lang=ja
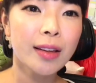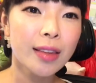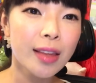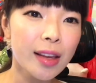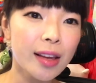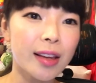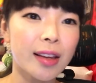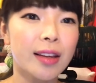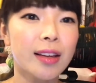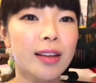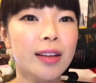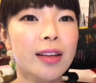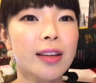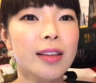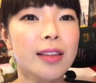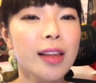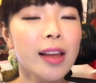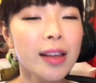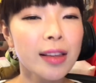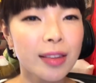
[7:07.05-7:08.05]
で
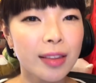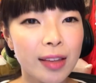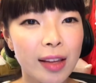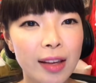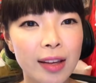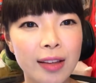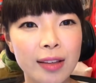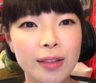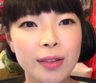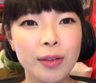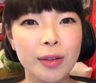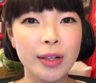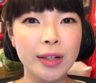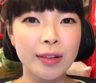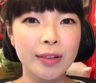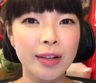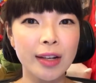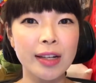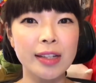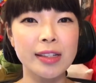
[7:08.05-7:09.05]
なんでそれ
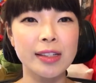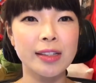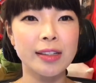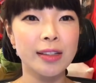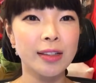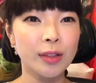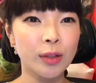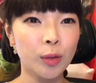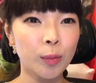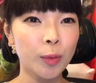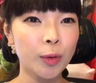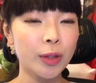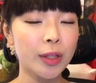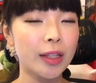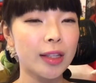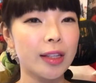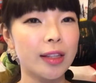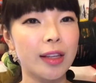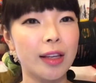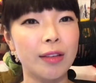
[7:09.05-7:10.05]
ぐらい自信を持
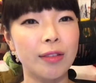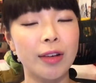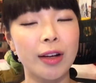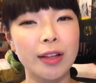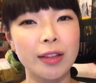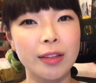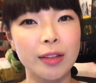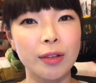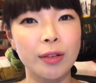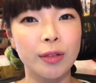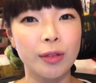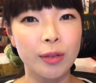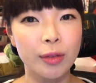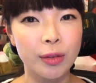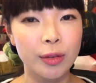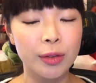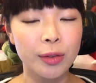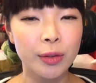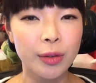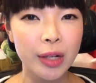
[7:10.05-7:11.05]
ててたのかっていう
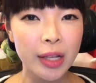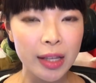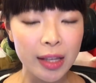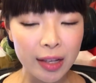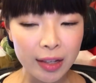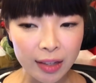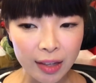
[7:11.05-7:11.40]
とそれだ